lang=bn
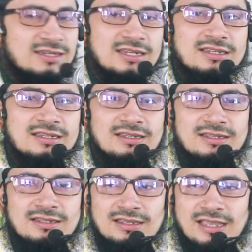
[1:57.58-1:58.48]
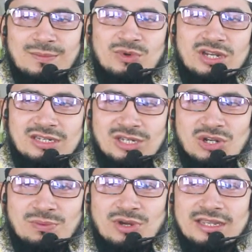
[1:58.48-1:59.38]
ঠিক এমন একটি
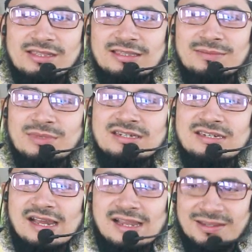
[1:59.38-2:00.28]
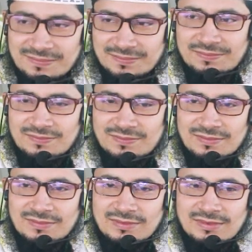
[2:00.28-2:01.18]
সময় ইন দি মিন টাইম
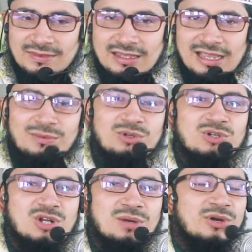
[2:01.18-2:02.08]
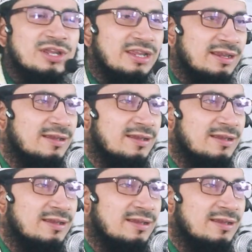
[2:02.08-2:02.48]
এমন সময়ে